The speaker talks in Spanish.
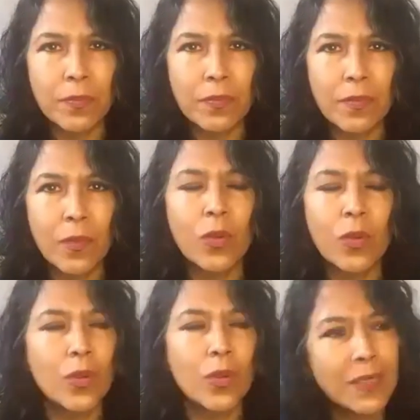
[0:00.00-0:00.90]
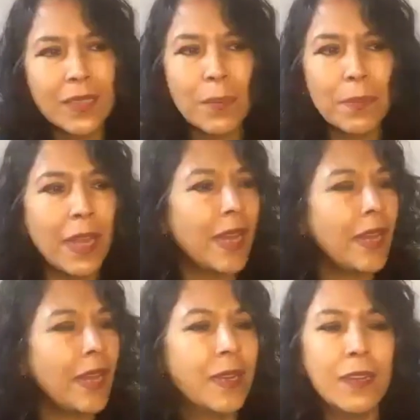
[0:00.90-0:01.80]
¿no? O sea, siempre era,
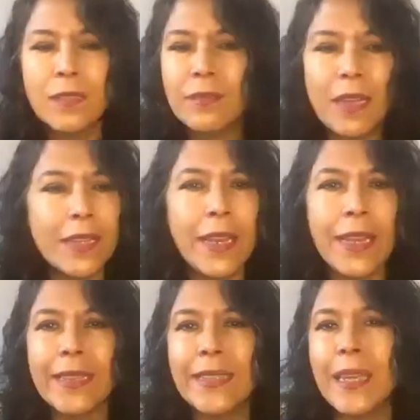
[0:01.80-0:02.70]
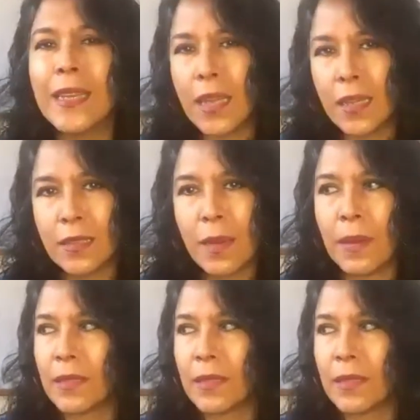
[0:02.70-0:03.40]
tienen que ser 10 temas.